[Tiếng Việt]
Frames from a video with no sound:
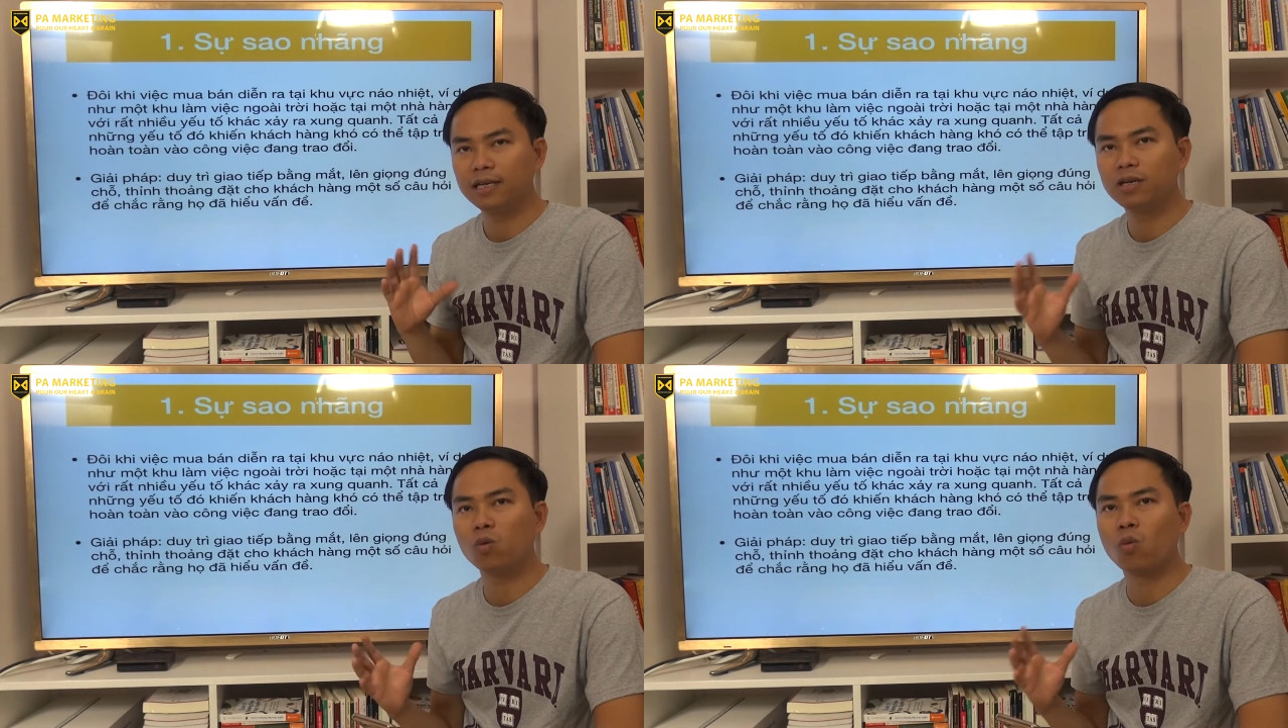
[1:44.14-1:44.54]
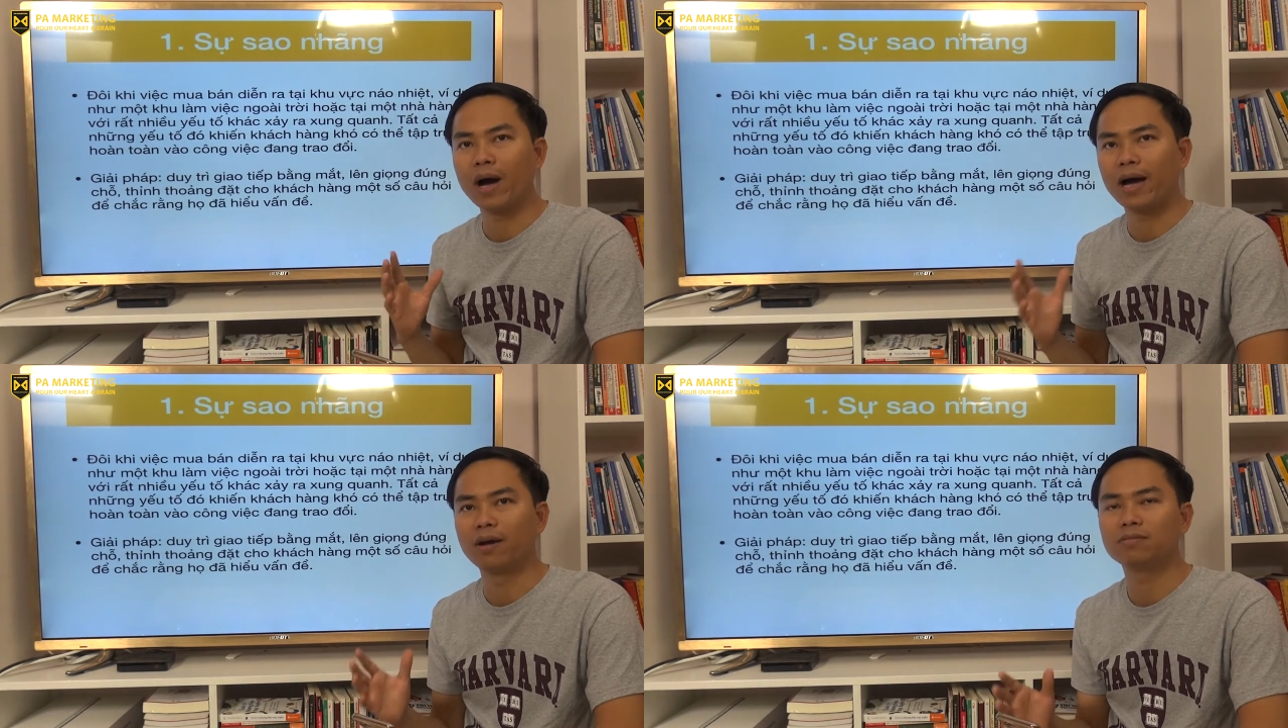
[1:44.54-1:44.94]
cái hiệu
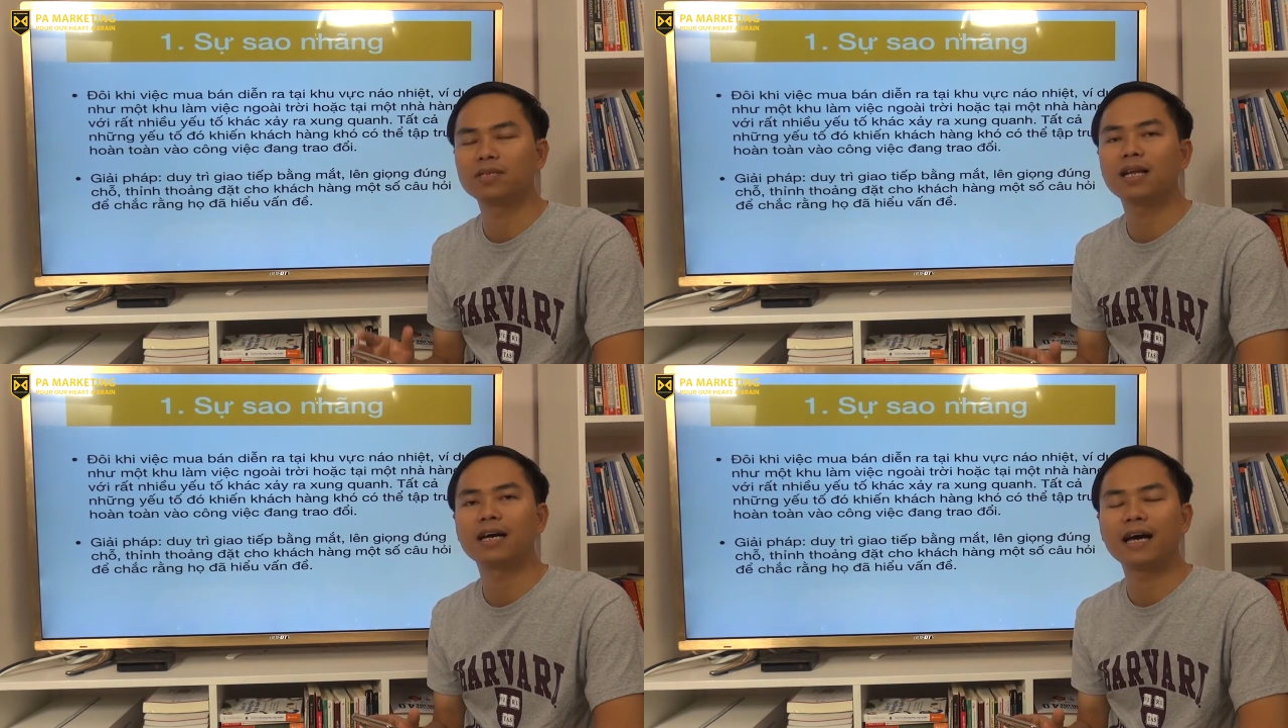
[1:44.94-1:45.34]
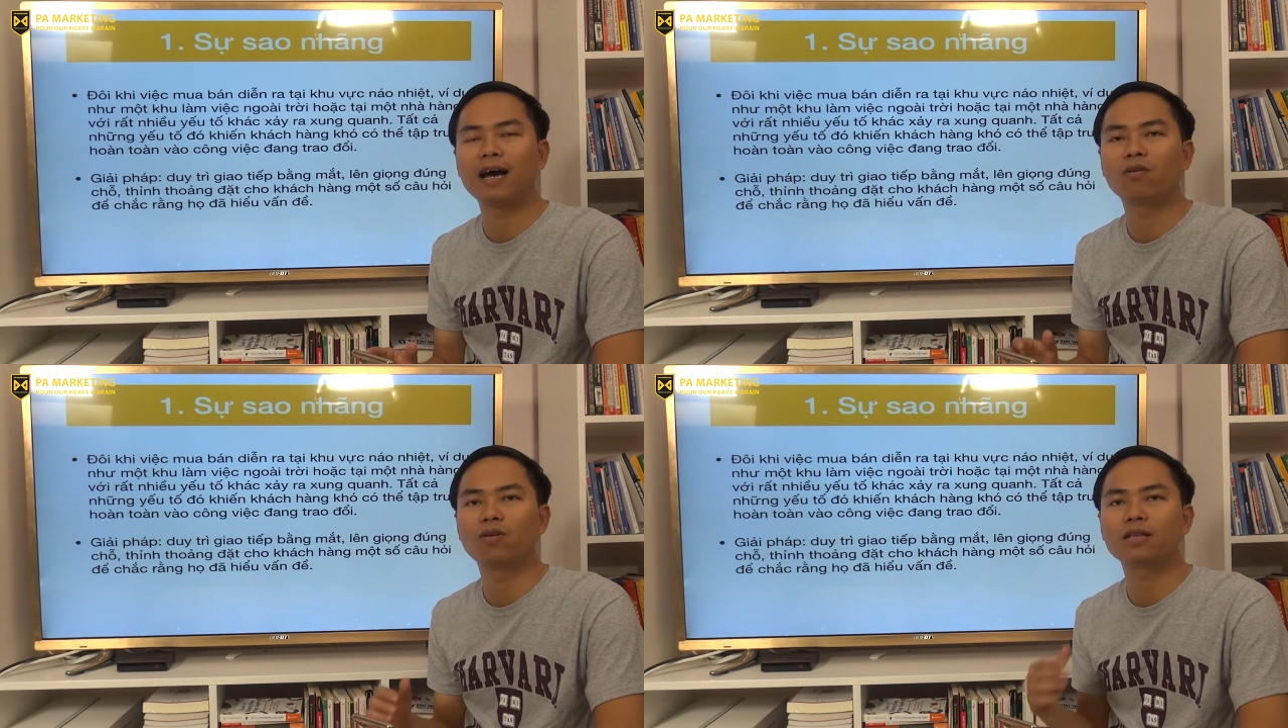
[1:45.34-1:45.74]
quả nó rất là
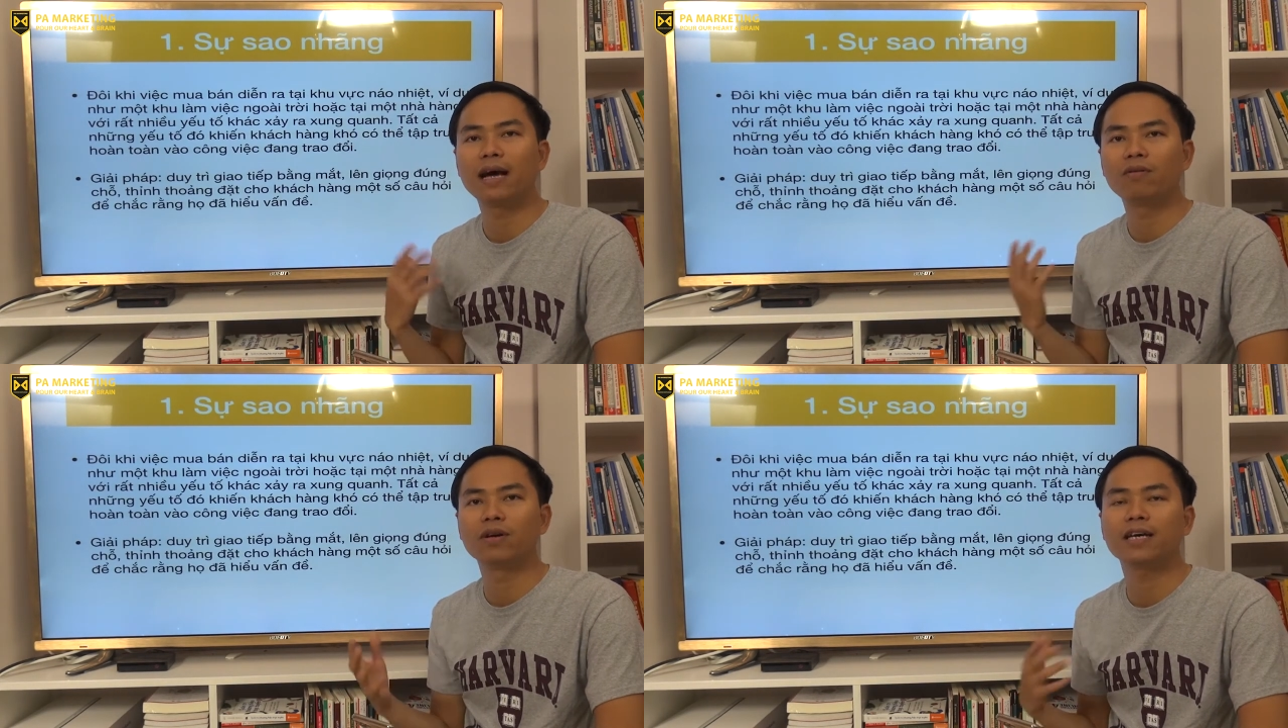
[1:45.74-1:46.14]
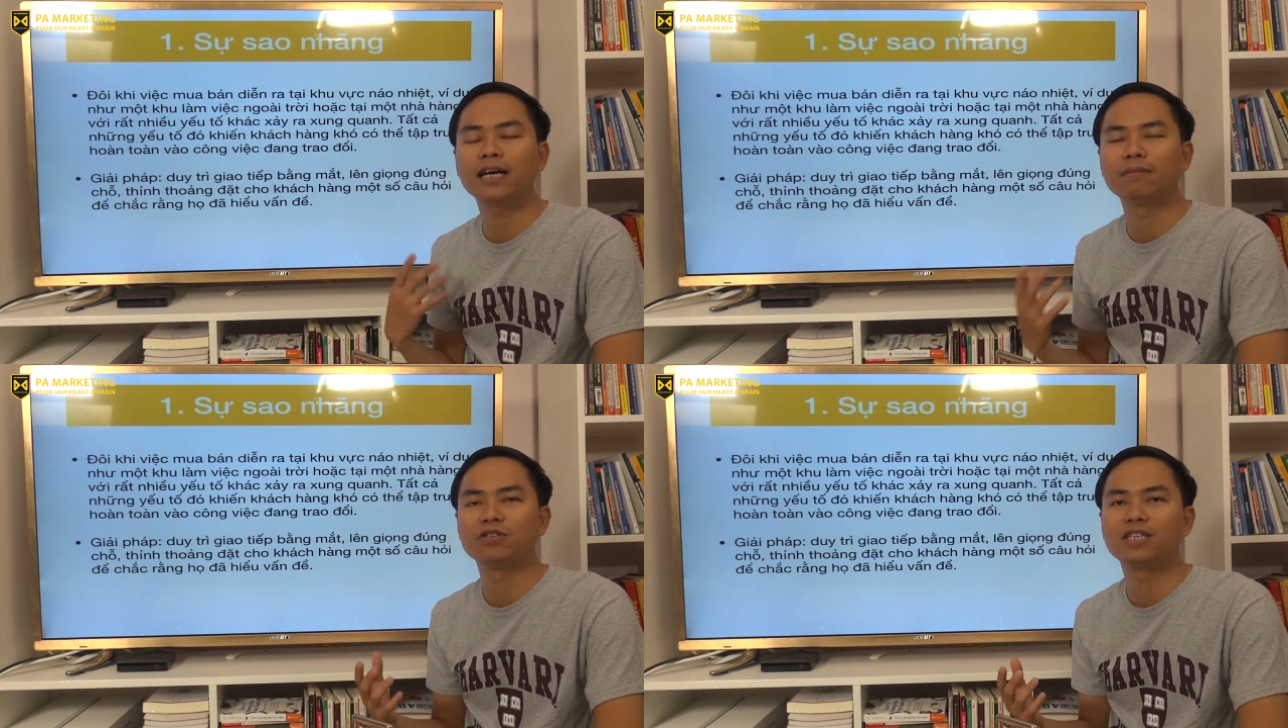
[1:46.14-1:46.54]
cao nó tạo
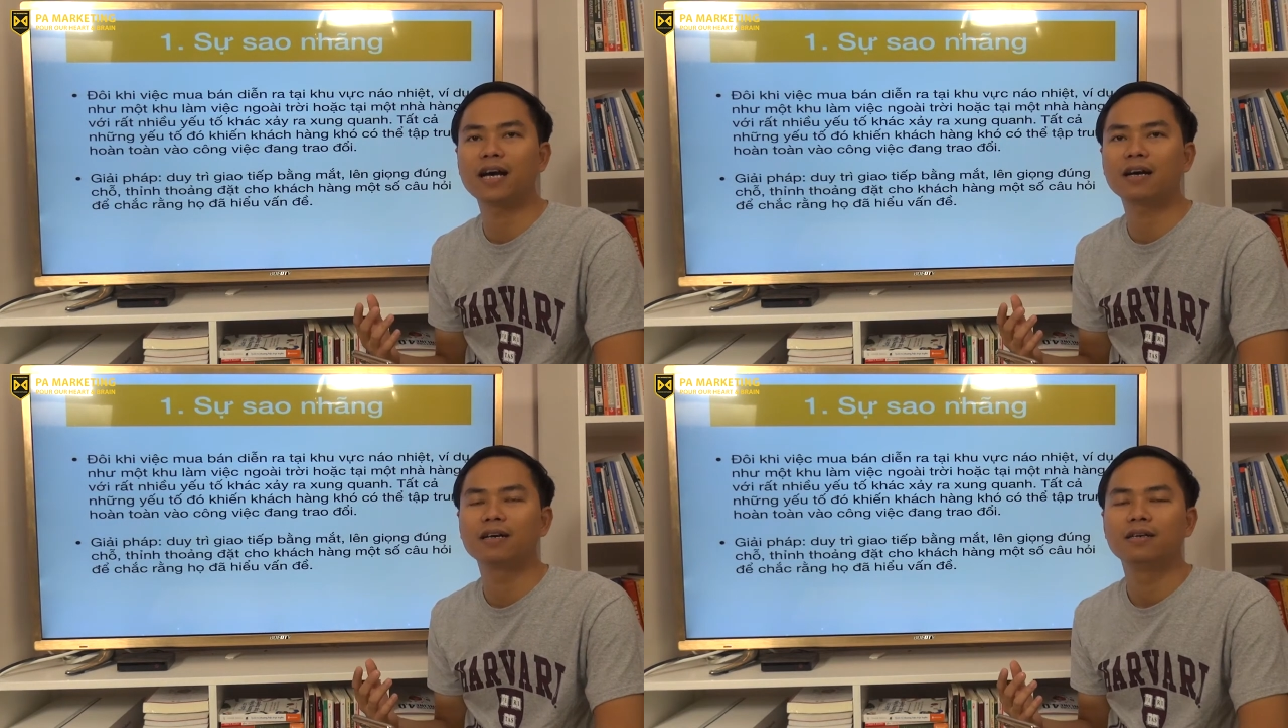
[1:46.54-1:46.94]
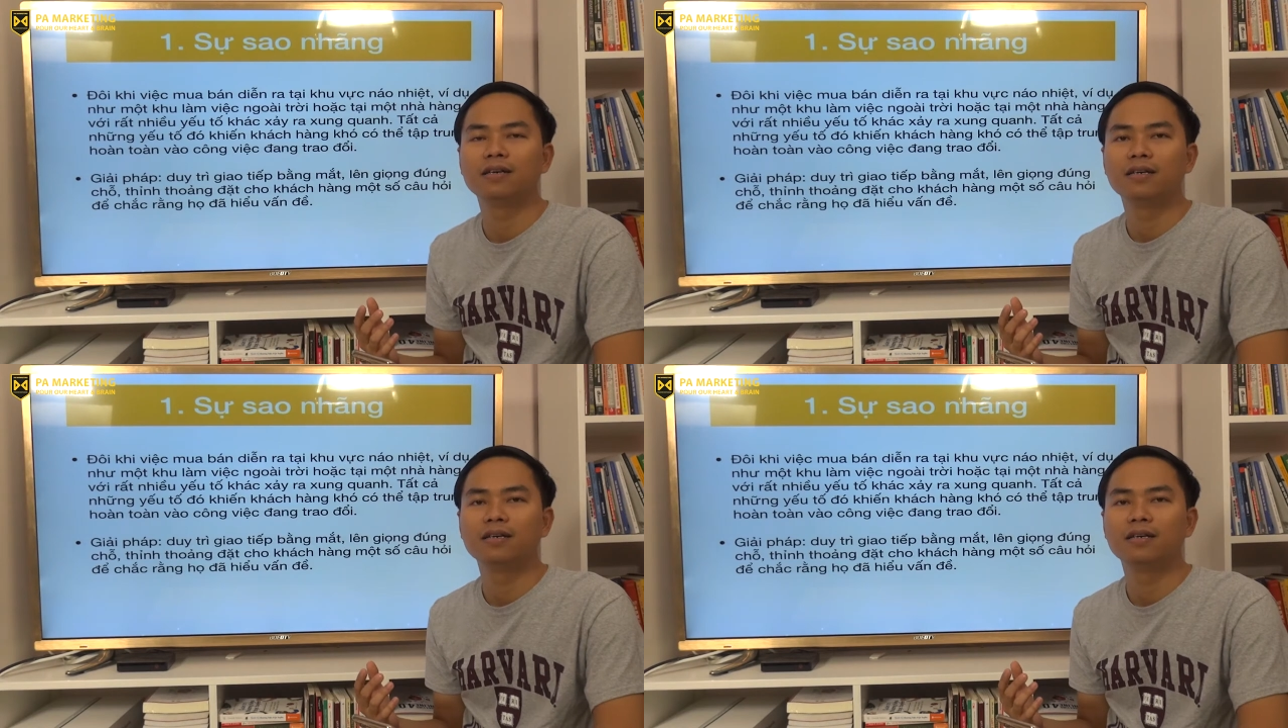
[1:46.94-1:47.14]
được cái cảm giác